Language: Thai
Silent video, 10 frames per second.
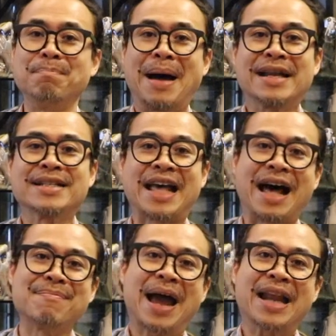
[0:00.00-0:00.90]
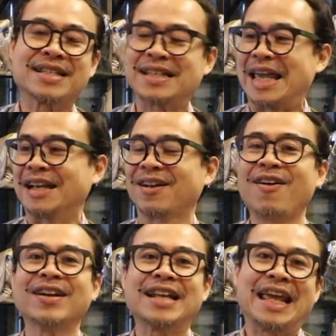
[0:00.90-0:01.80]
มันสามารถใส่ก
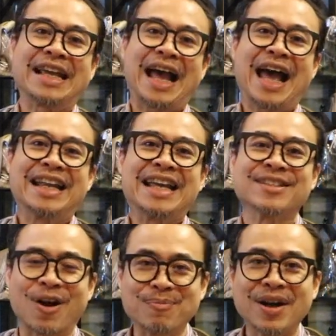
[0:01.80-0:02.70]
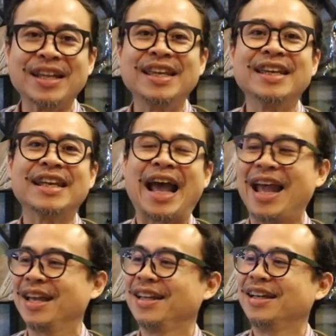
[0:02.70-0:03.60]
ล้องไลกาได้2บอดี้
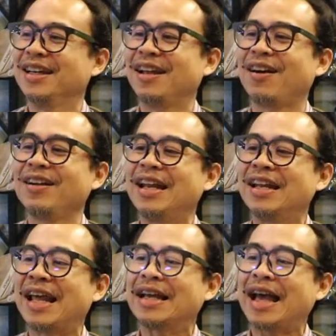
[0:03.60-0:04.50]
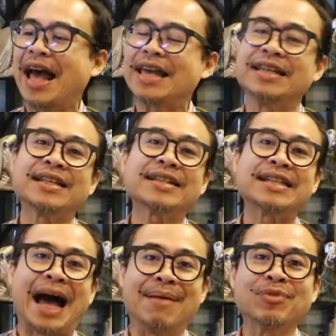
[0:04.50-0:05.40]
นะ แล้วก็เลนไลกาอีกสัก
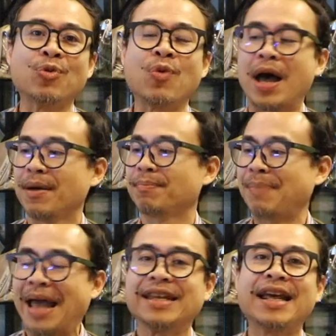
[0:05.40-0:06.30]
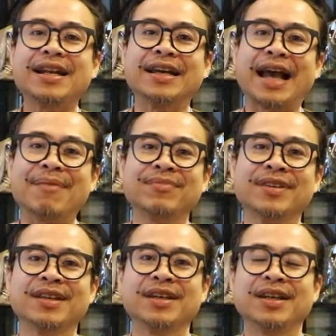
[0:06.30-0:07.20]
3 ตัวไปได้เลยครับ
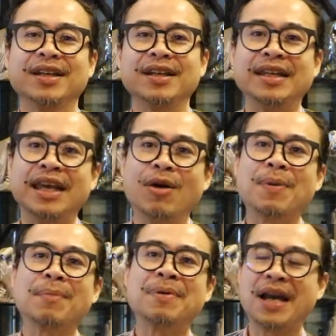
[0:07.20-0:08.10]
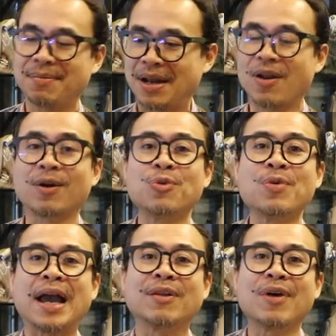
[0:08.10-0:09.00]
เดี๋ยวเพื่อนๆมาลอง
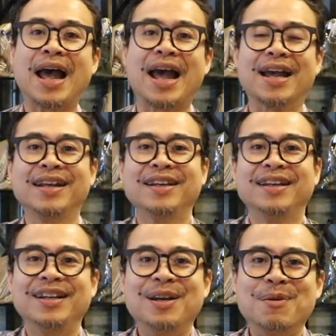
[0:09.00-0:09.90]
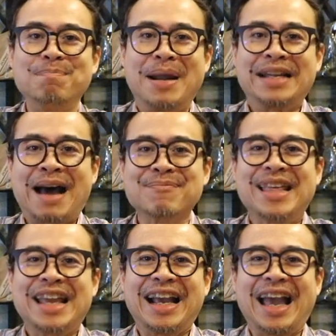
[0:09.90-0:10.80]
ดูกันว่ามัน
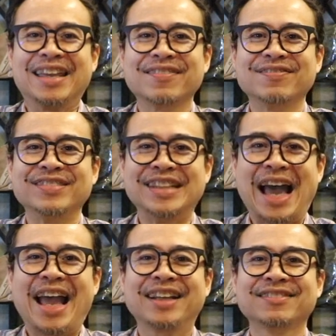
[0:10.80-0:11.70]
ทำได้ยังไงนะ